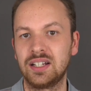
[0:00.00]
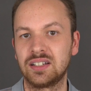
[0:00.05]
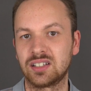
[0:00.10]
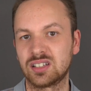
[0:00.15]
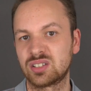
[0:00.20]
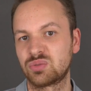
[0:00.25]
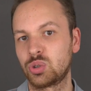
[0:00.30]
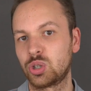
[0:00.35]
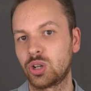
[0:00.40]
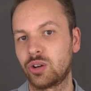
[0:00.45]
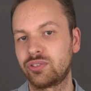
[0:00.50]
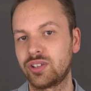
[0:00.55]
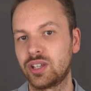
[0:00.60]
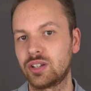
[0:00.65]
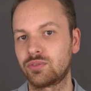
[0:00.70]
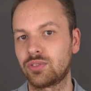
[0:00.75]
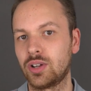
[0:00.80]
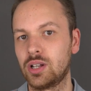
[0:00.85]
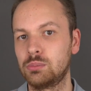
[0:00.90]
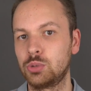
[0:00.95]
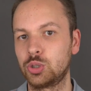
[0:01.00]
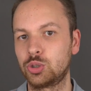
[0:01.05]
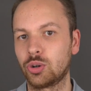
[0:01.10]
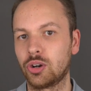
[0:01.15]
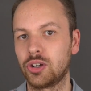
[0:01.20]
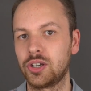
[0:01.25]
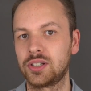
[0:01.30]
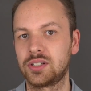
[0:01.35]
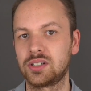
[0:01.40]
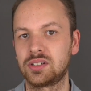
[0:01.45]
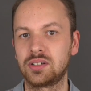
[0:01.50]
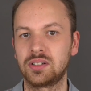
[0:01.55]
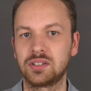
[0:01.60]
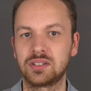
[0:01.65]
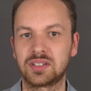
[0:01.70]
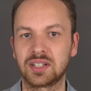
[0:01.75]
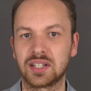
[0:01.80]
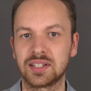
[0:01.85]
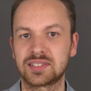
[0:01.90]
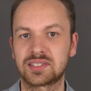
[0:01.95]
Das würde auf jeden Fall bedeuten,
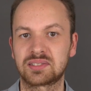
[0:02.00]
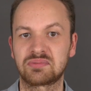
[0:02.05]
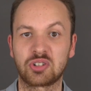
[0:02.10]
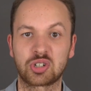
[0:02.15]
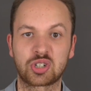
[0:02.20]
dass